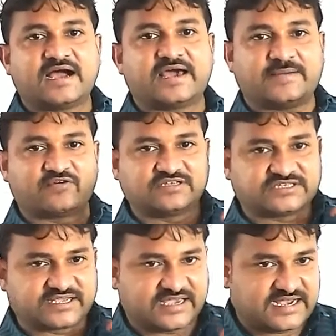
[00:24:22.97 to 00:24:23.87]
अगर आपको
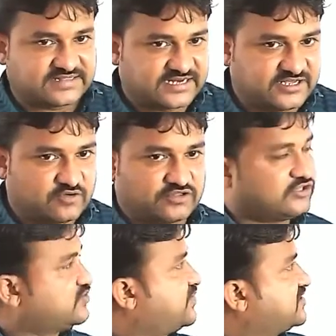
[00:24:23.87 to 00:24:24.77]
घनसंख्या याद नहीं
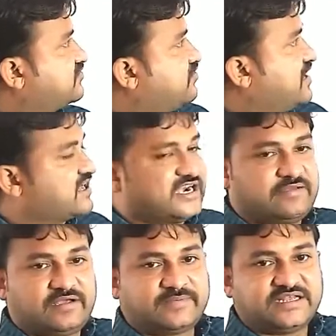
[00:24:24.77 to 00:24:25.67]
होती तो इस प्रश्न को हल
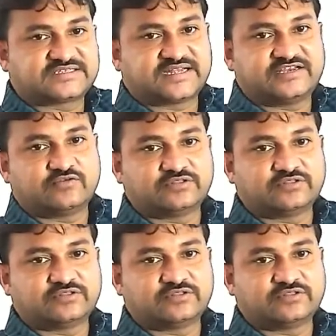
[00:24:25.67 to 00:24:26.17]
करने में परेशानी